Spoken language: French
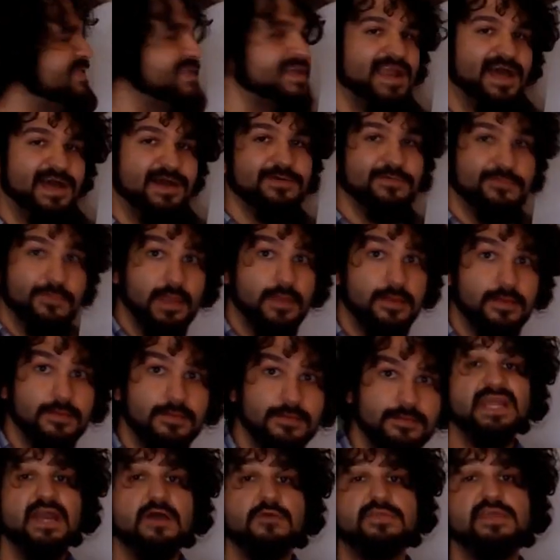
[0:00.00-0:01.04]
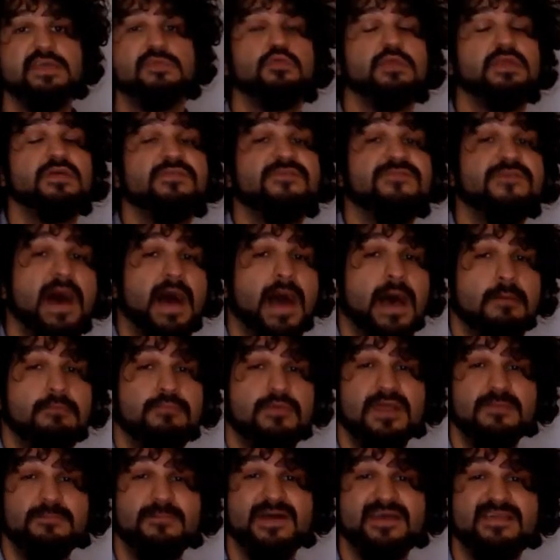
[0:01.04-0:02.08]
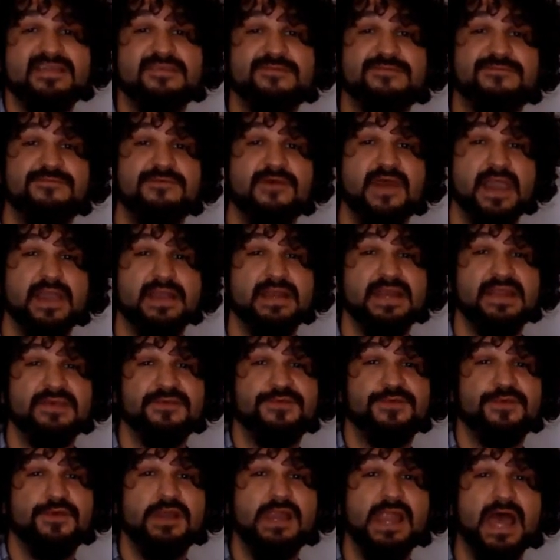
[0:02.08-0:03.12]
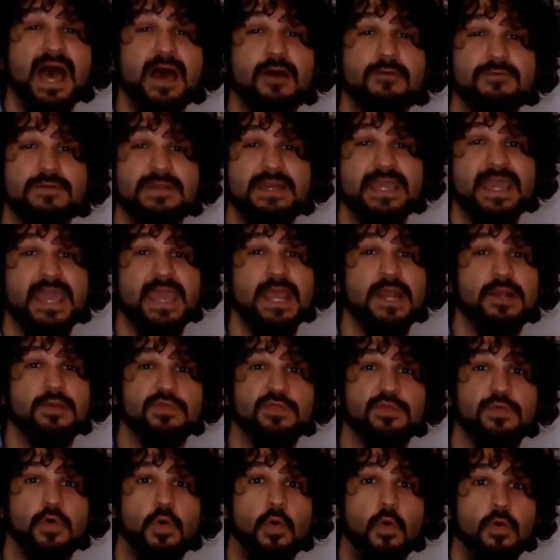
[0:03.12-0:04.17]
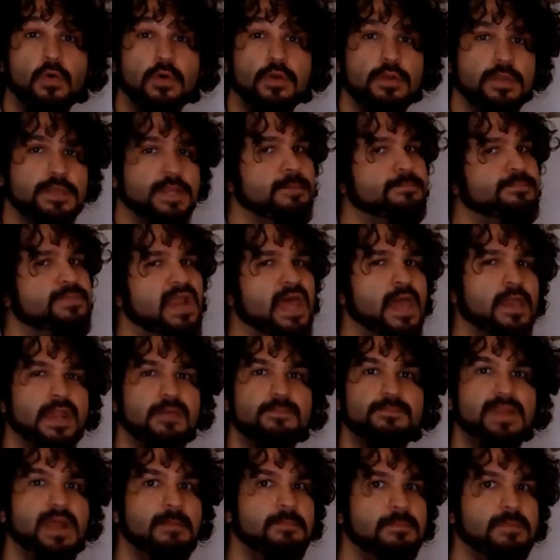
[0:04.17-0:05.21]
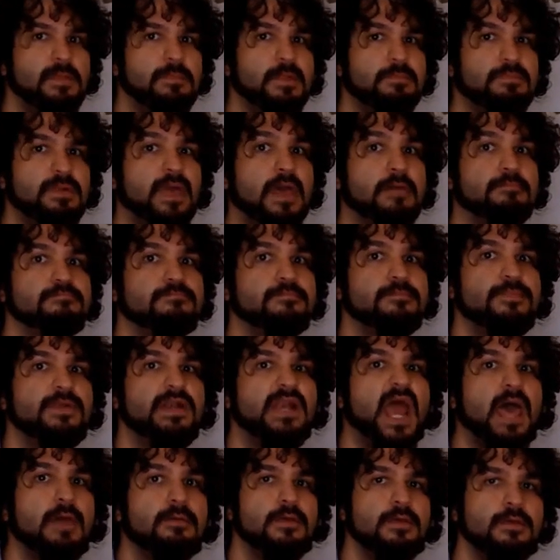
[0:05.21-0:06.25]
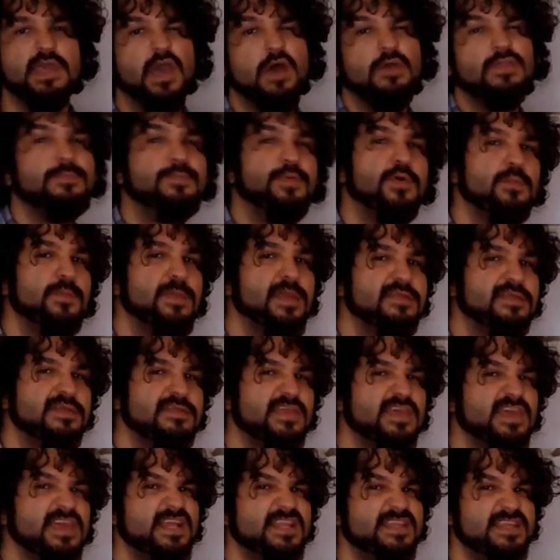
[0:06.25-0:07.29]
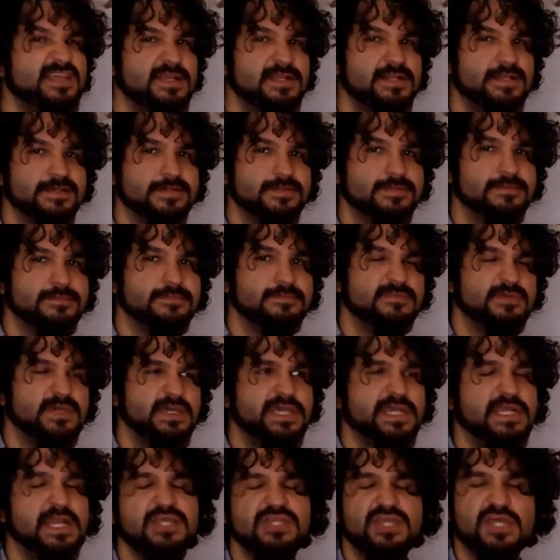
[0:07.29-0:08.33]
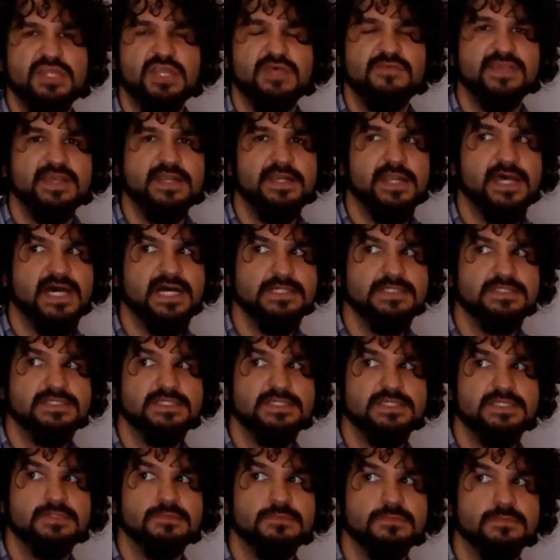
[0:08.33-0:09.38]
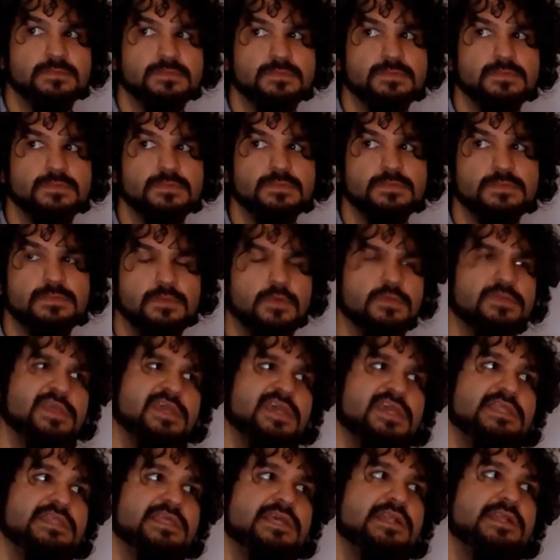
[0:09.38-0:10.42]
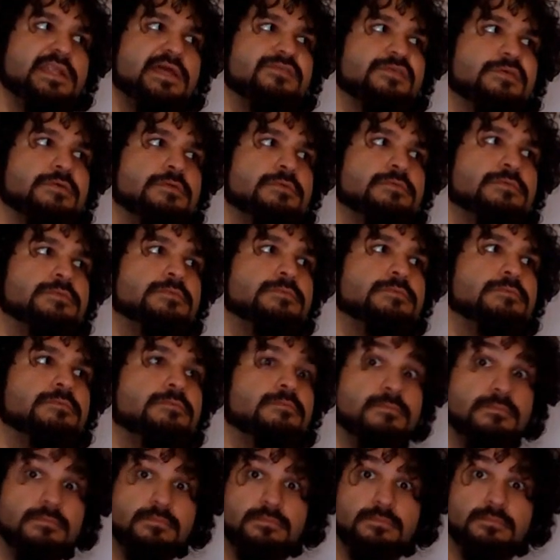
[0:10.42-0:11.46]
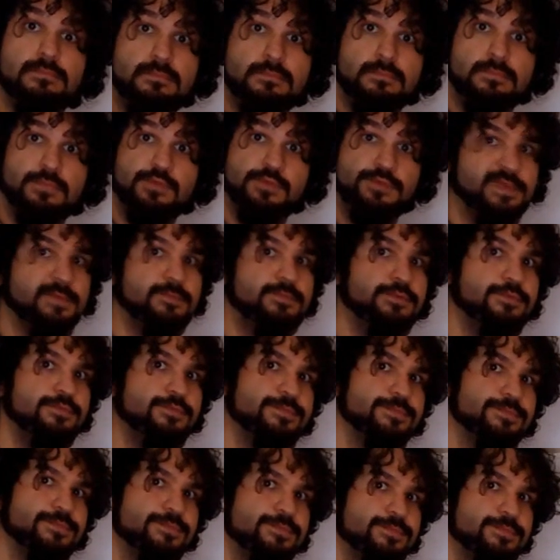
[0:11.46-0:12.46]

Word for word: Ouais, celle-là, ouais. Il y a aussi tous les fables, les Mass Effect, les Fallout, les Elder Scrolls, il y en a plein, il y en a plein, plein, Et un des premiers, c'était Idylle. Et Legend of Zelda Non, t'es Idyll d'avant. Hmm, je ne sais plus.